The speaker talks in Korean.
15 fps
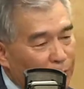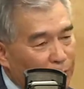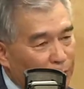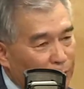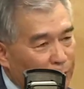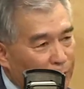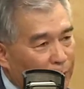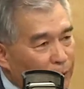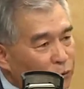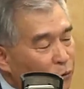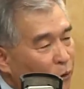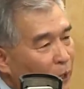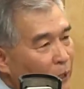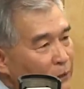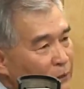아,
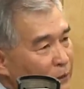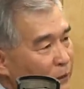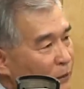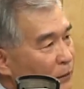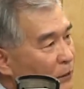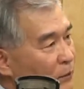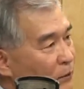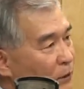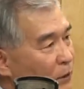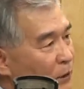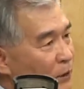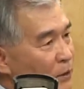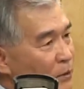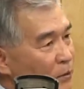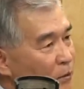아주 알차게 결산을
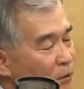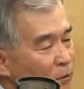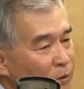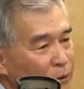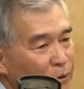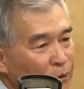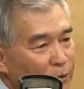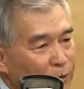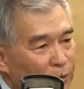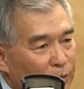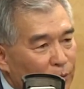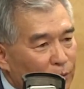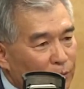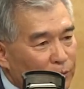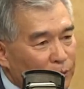해서
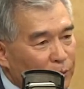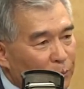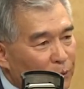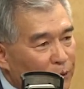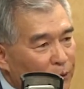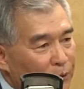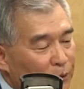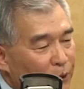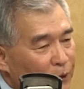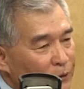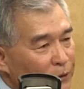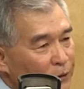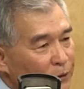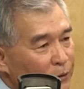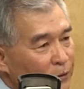어, 시민이
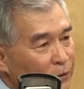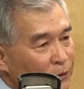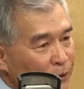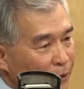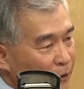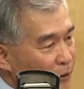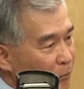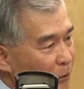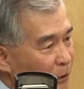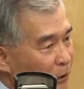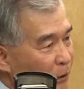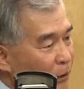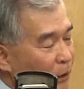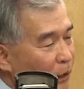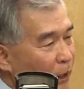내신 세금이
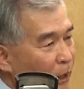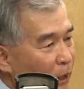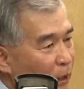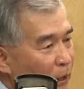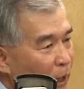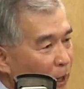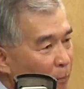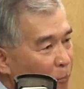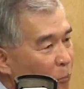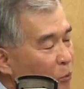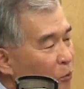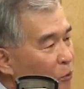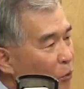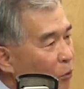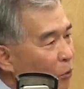한
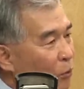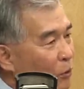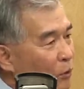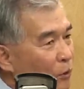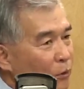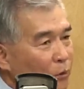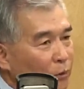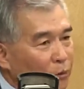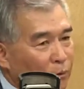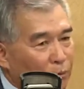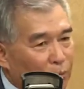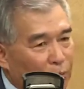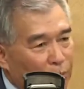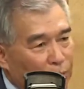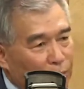푼도
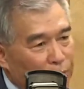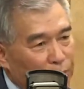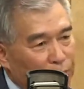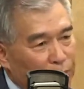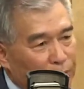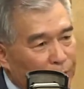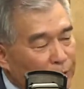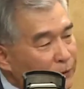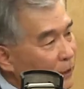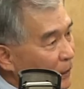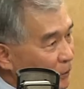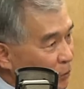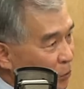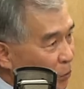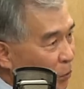어, 세지
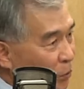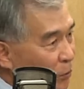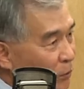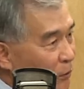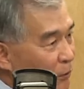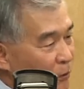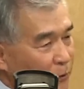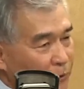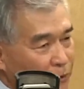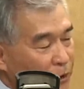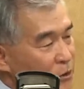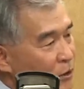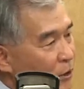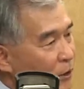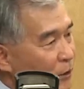않도록
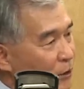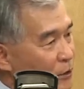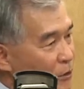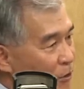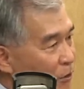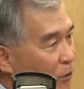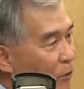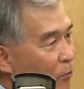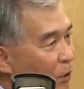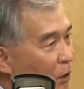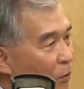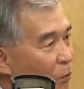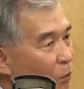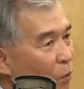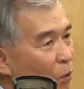철저하게
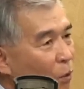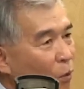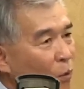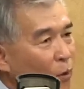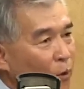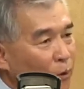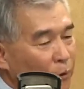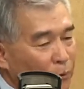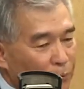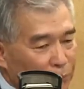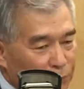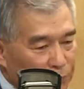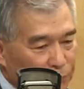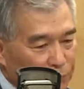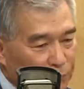점검하고
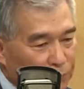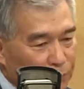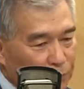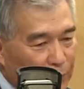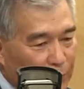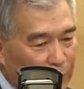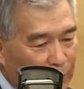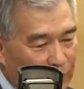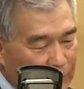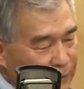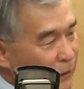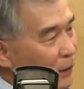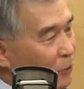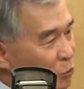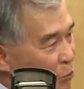어, 알차게